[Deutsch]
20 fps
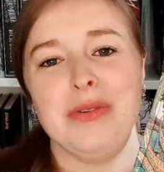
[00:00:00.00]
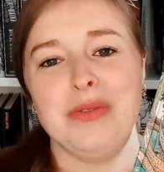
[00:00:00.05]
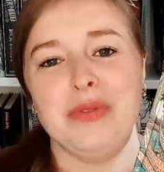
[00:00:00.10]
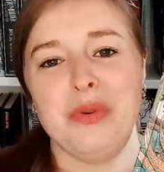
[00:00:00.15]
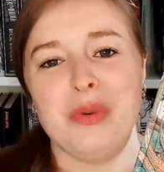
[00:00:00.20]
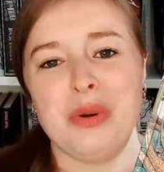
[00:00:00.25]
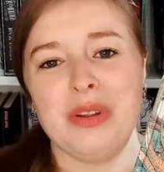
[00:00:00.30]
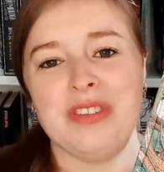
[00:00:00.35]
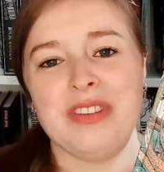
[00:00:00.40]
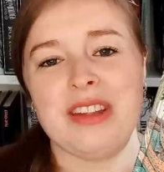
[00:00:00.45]

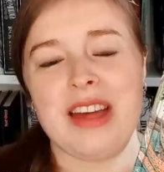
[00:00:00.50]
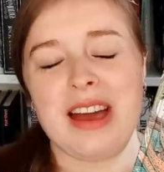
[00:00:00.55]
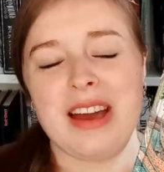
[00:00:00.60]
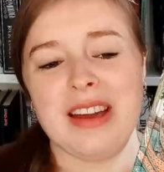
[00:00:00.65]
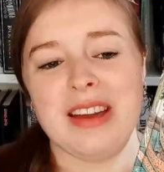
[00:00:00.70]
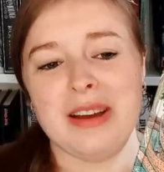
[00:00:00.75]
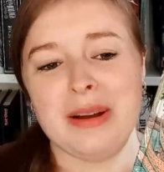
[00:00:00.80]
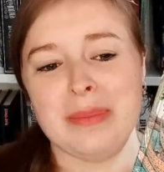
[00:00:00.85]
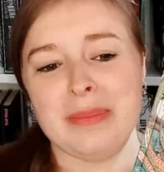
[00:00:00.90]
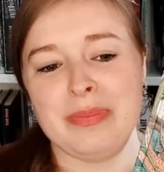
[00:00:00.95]
wo es
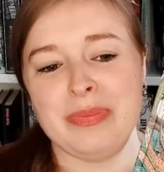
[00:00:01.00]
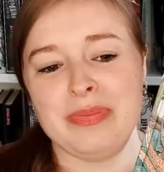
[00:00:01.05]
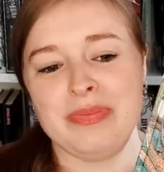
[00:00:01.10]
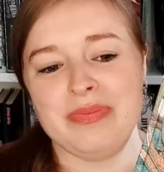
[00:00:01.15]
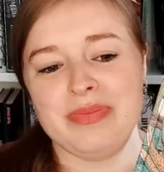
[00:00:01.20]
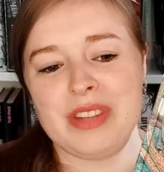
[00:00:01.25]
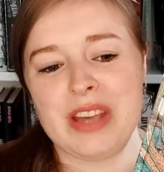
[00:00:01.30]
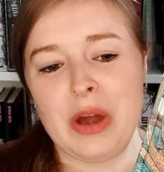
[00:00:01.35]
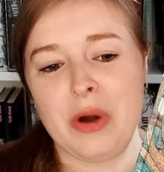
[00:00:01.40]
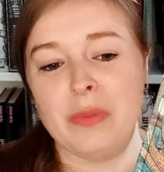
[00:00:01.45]
ähm,
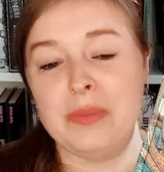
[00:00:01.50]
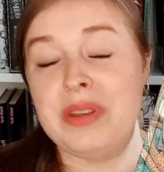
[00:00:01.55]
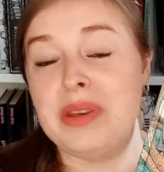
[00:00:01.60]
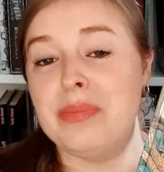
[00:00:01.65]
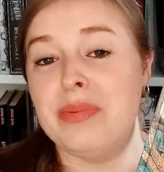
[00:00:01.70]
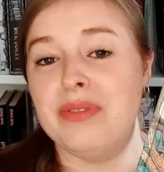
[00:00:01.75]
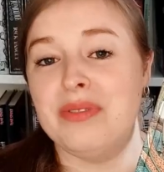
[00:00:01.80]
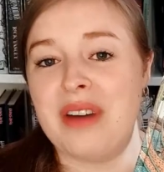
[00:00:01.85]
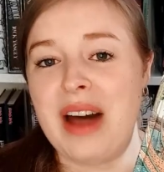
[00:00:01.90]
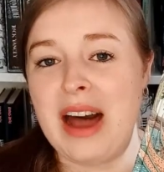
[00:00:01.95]
ja um die
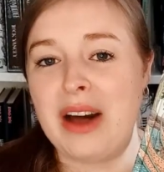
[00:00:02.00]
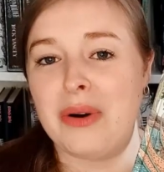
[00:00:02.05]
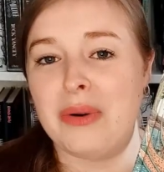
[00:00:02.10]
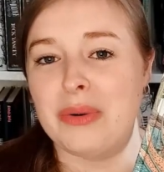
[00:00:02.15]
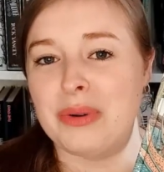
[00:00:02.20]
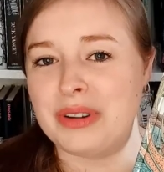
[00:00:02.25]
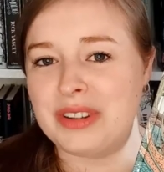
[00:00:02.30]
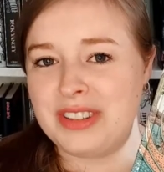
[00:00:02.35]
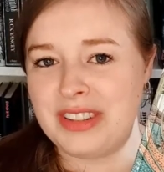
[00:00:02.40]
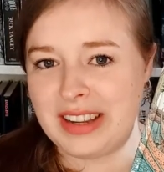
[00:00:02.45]

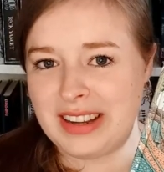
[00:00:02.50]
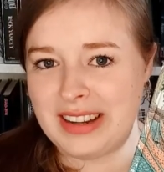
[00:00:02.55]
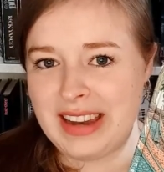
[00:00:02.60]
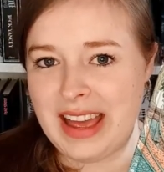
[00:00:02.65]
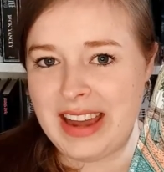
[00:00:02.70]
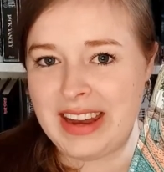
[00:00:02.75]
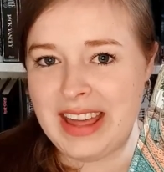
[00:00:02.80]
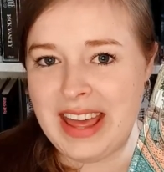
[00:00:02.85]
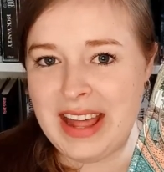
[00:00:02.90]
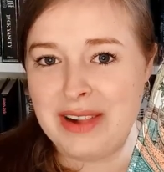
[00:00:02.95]
Bewahrung der
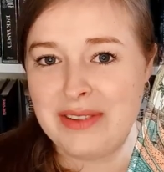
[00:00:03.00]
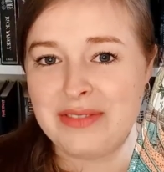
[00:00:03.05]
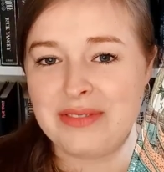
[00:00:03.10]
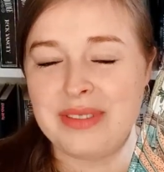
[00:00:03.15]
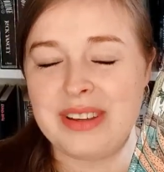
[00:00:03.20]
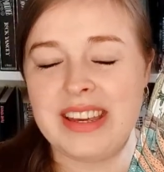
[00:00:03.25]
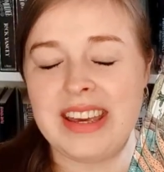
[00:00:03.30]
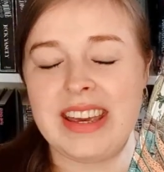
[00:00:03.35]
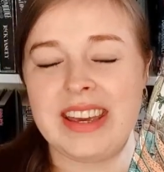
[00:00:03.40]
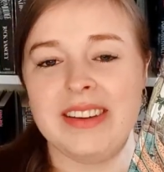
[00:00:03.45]
kleinen
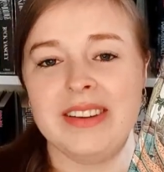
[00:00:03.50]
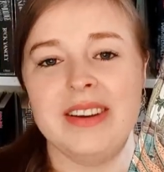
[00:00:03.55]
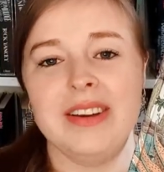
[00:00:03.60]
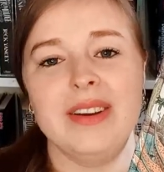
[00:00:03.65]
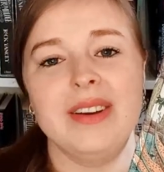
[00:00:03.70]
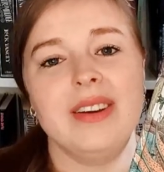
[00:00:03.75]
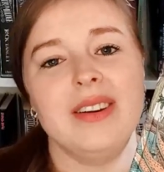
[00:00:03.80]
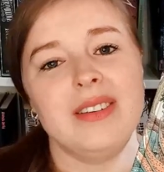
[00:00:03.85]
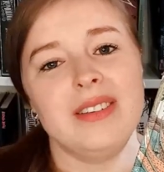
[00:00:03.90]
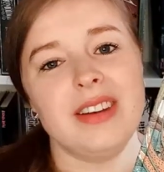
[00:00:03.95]
Elfen ging
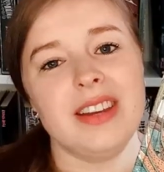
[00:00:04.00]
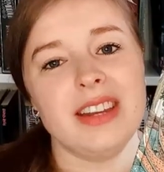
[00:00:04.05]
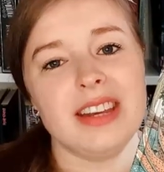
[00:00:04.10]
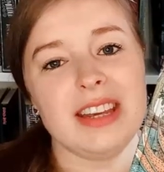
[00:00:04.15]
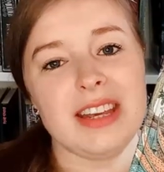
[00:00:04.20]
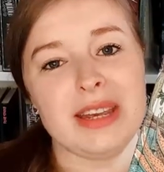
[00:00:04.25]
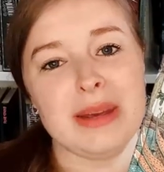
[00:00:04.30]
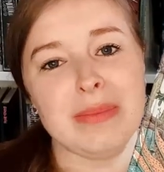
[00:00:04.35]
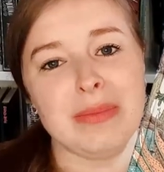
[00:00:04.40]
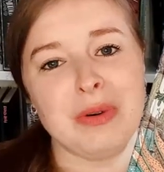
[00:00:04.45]
und hier
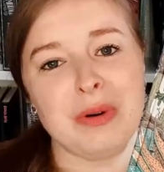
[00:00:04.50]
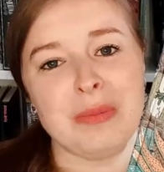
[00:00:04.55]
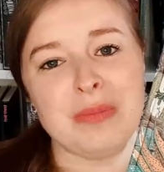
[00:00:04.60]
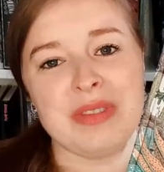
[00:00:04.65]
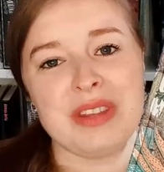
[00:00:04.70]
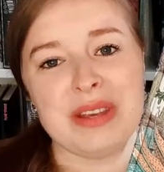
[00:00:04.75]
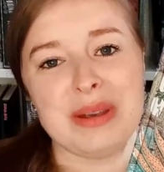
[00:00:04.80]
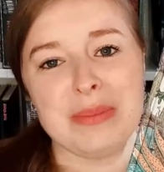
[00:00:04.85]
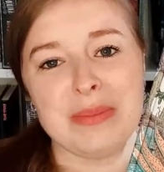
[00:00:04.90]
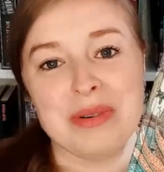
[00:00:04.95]
eben
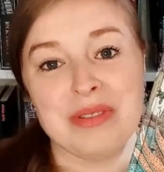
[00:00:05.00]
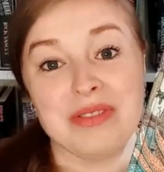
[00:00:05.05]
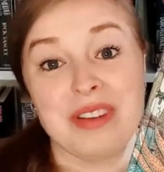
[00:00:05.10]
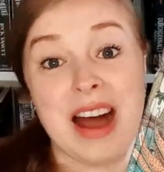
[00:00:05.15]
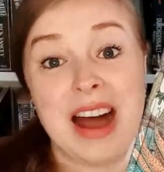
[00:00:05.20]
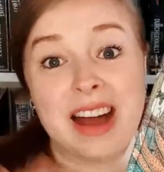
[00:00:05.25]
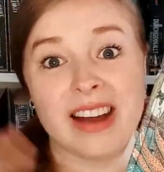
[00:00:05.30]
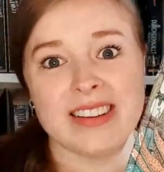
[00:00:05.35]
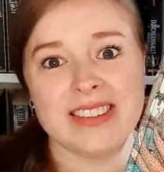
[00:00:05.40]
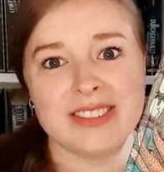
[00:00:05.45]
um die
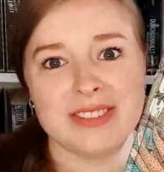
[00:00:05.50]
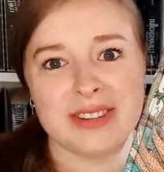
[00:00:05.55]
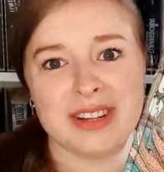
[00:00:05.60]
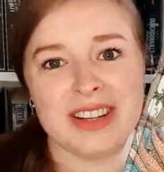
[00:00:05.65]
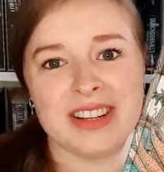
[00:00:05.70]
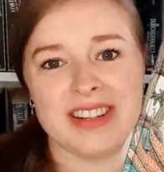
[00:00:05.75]
Bewahrung